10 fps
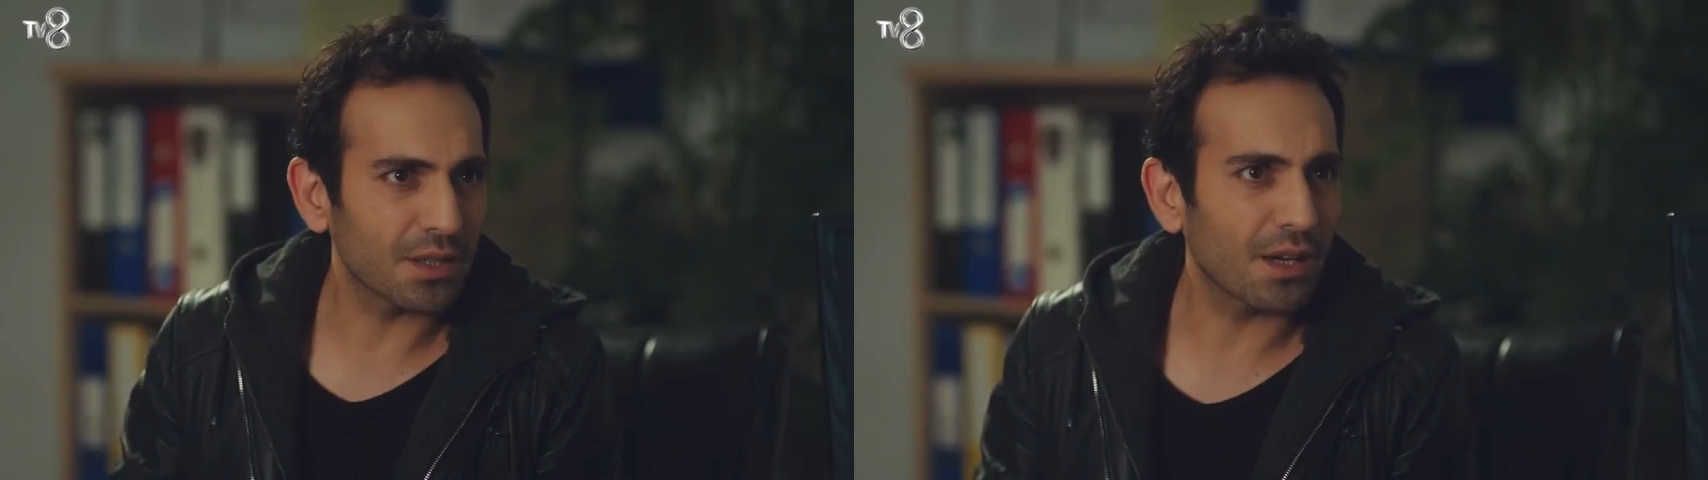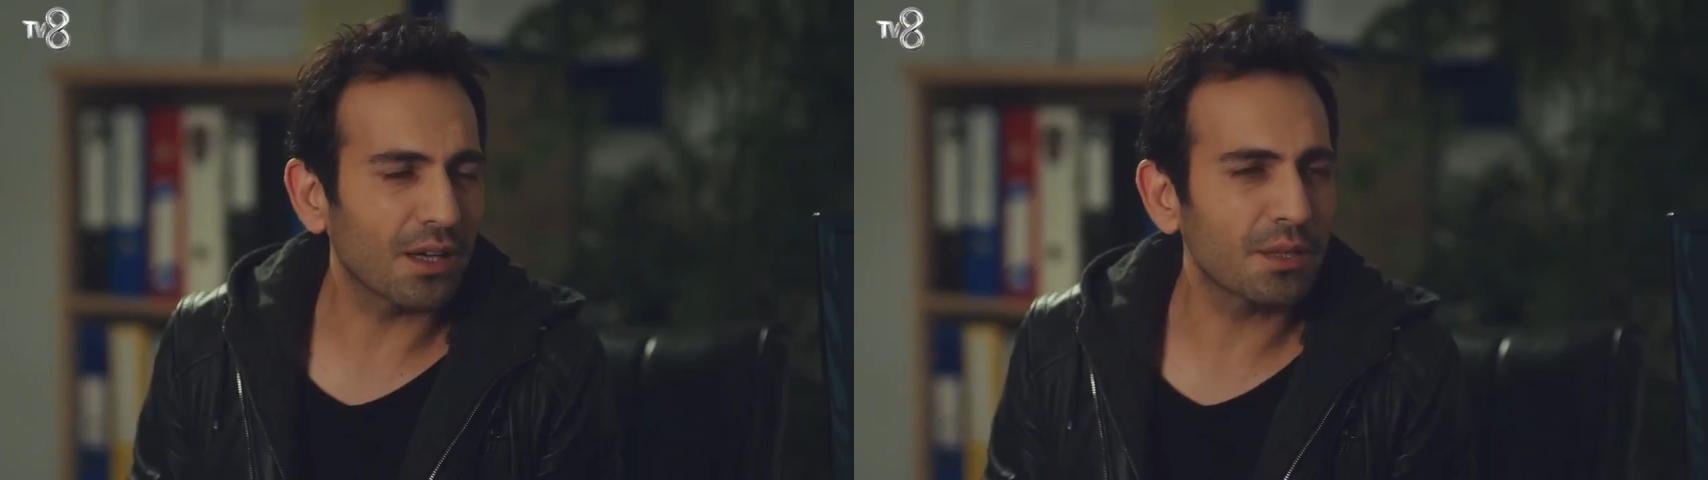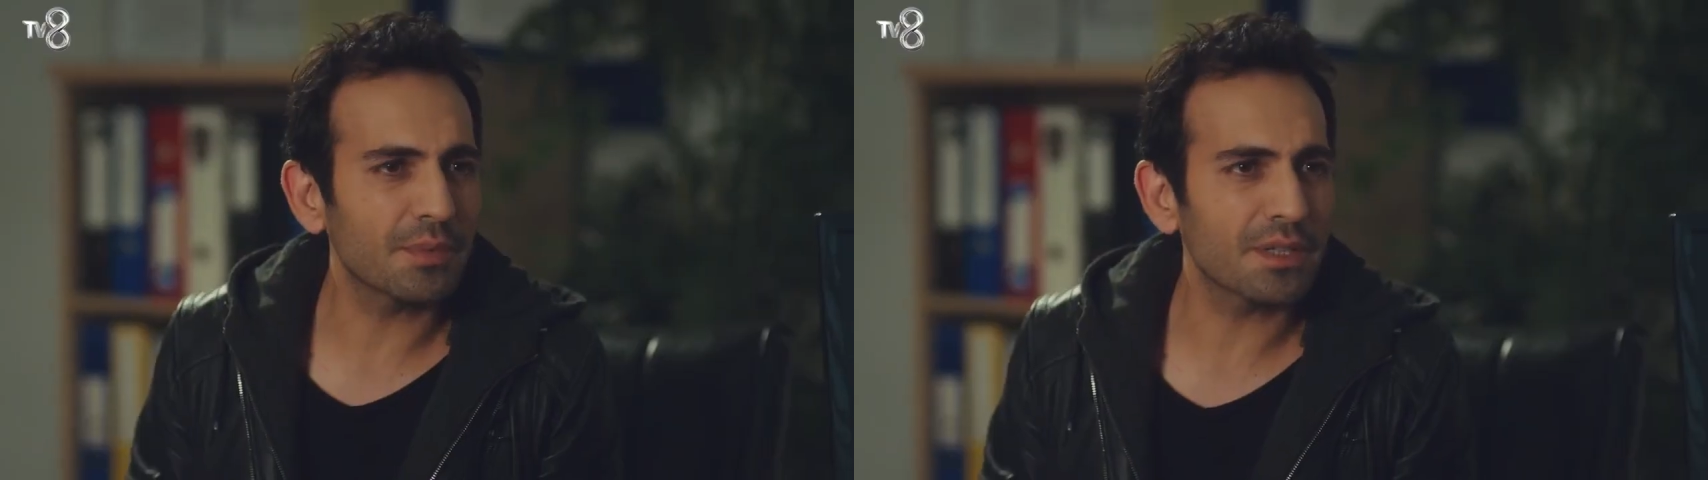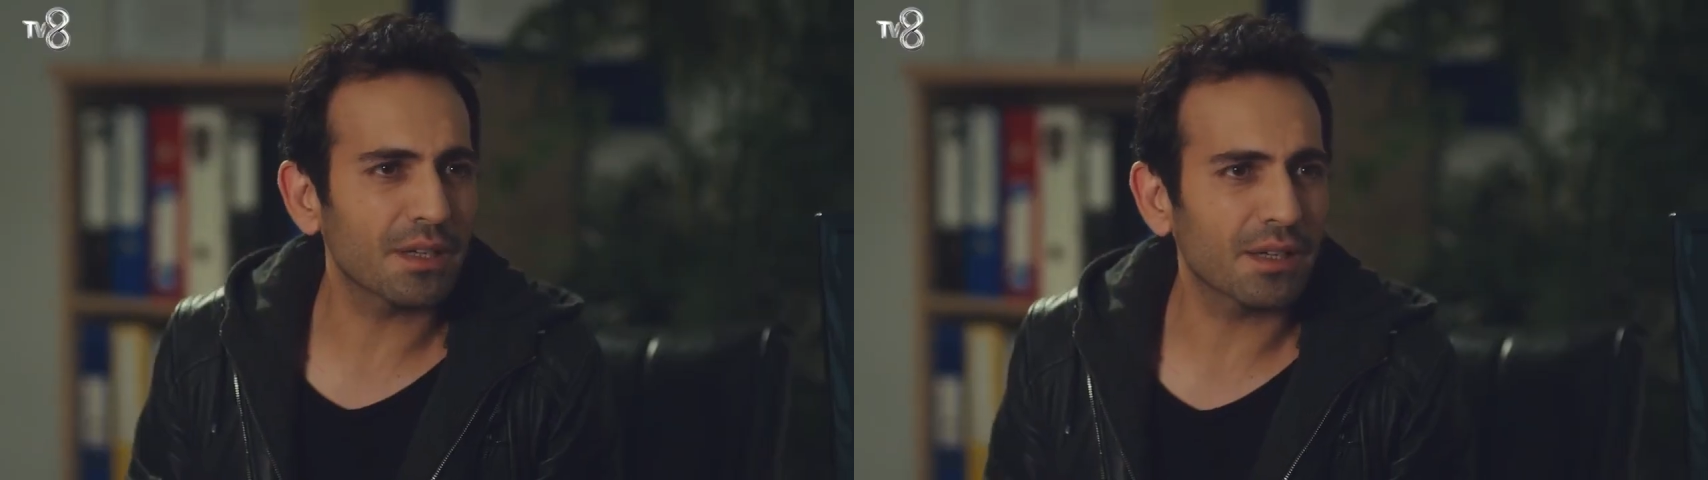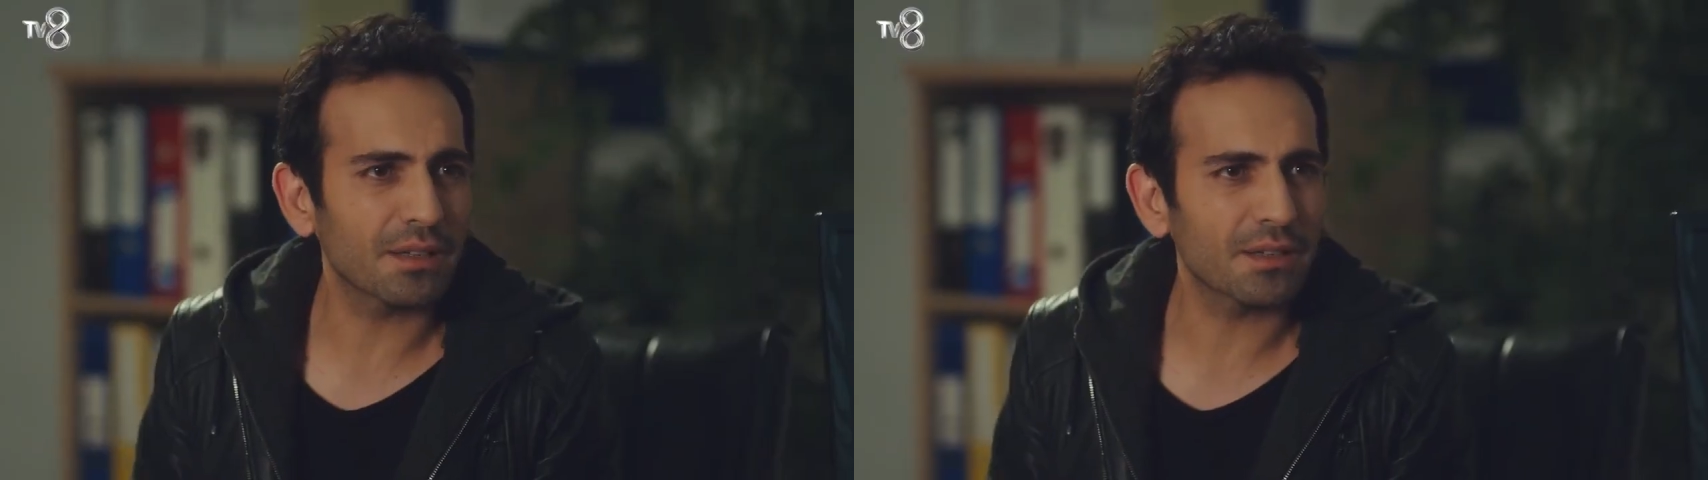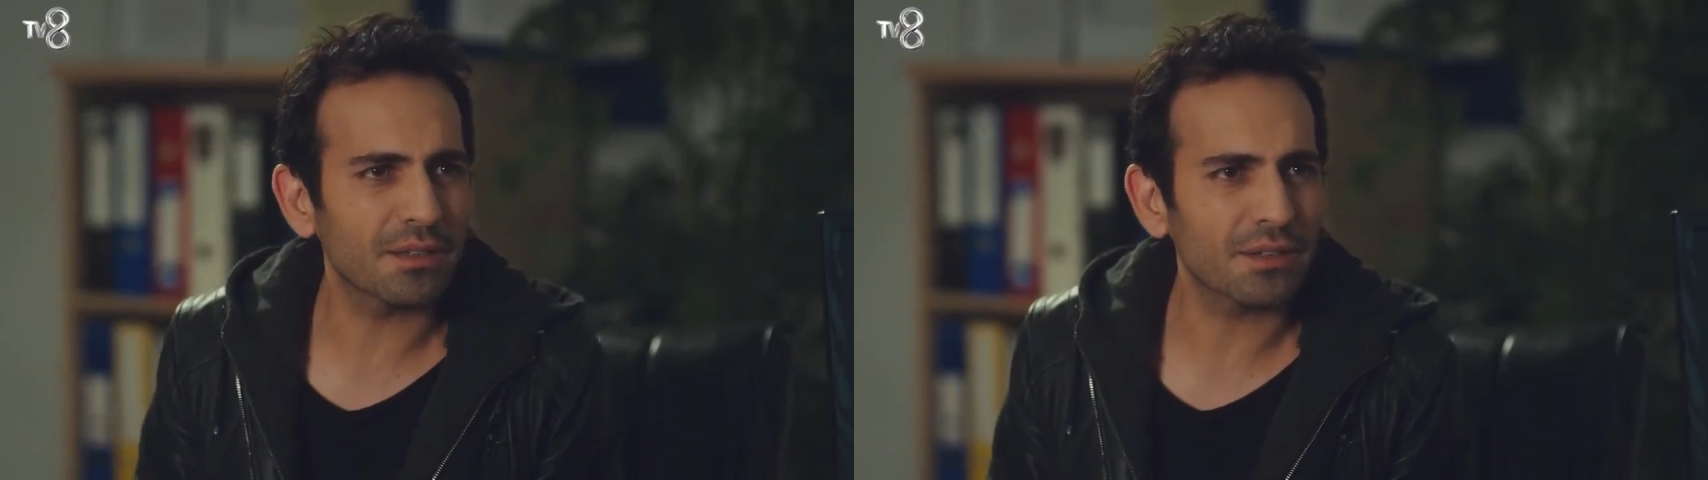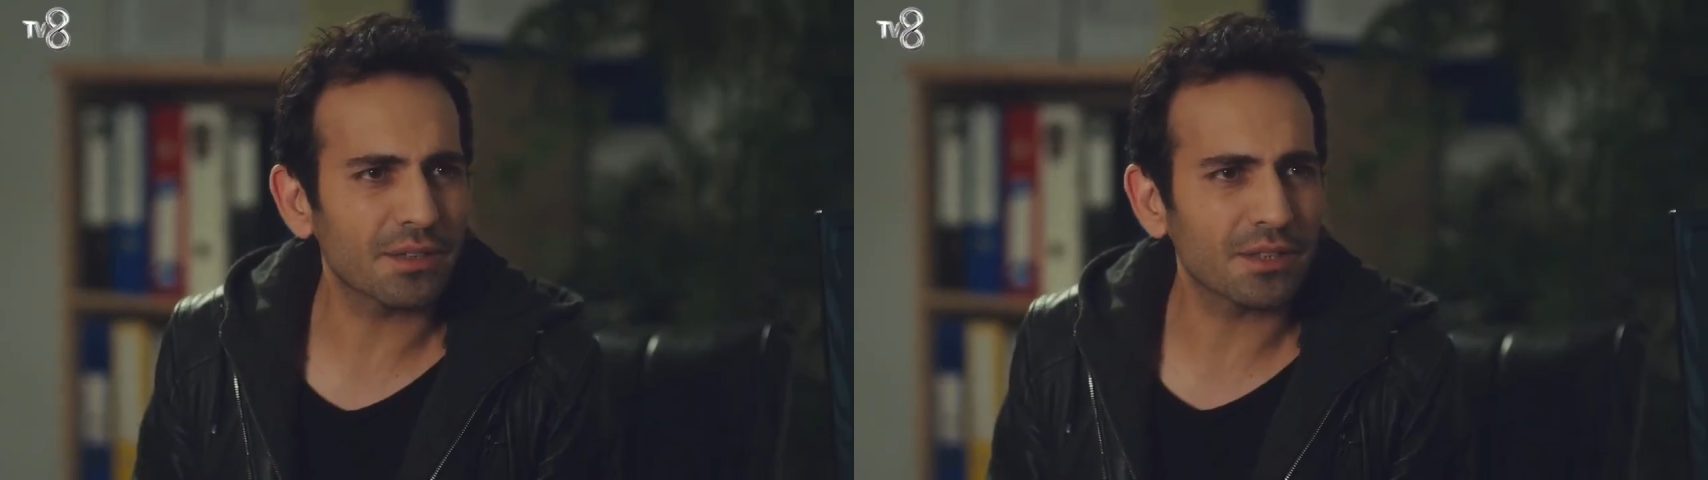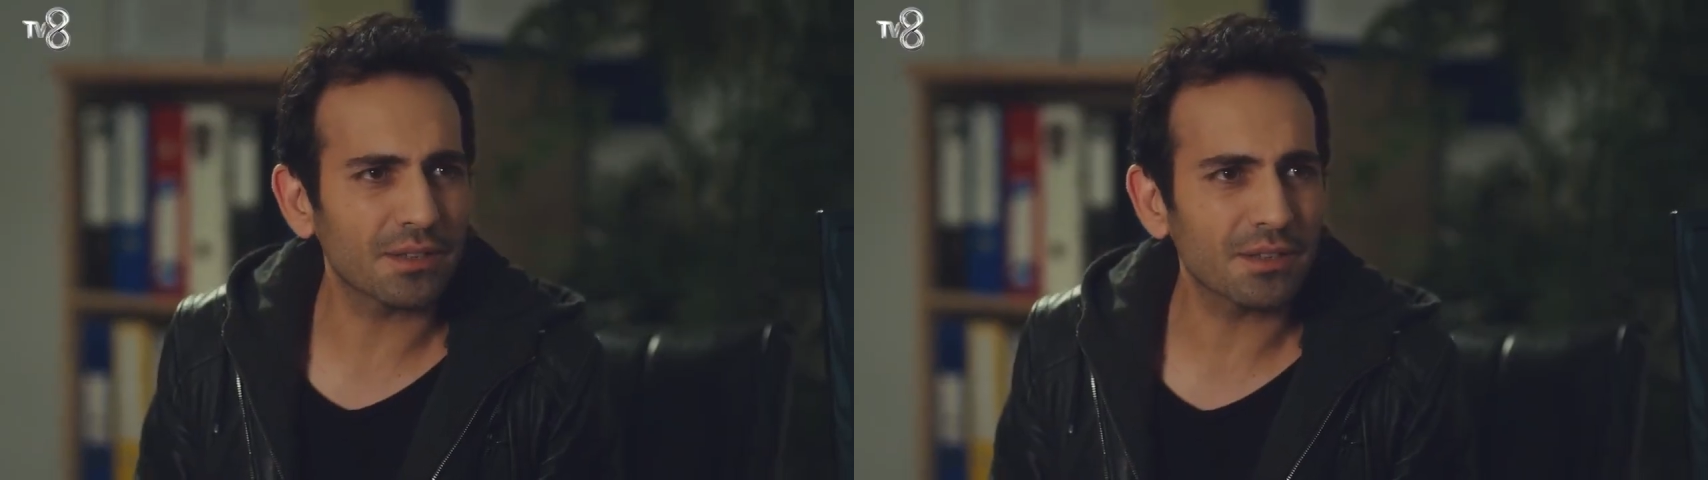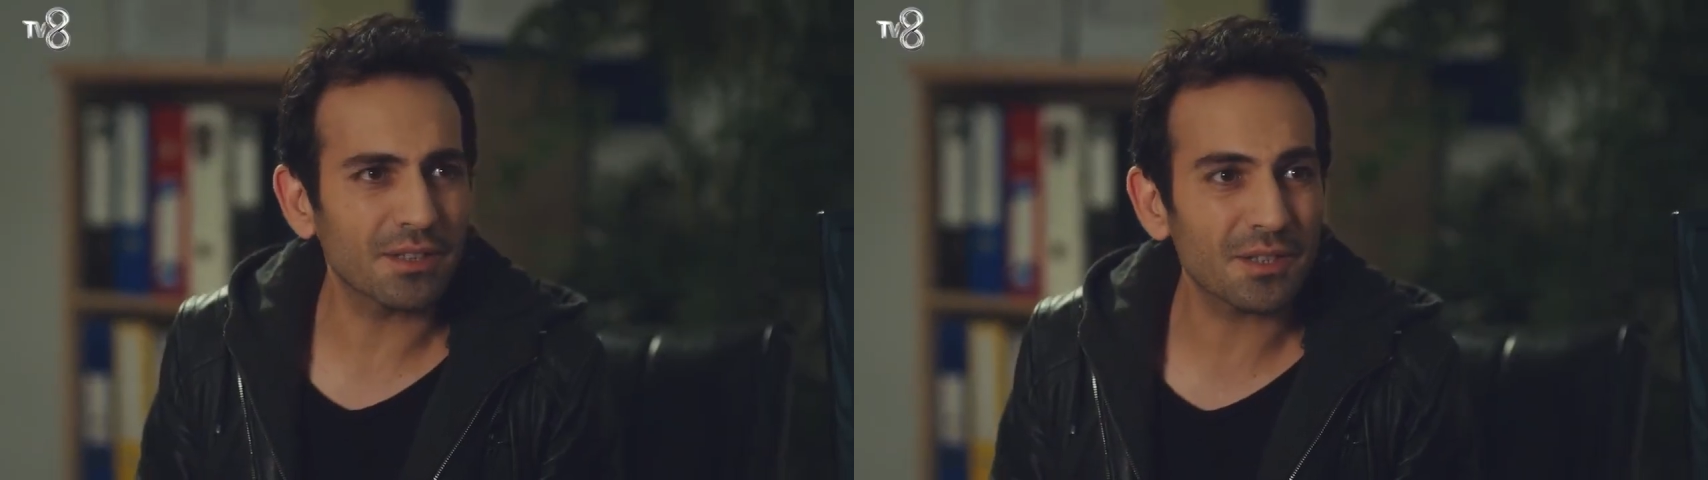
anki halimizle yani çıktık.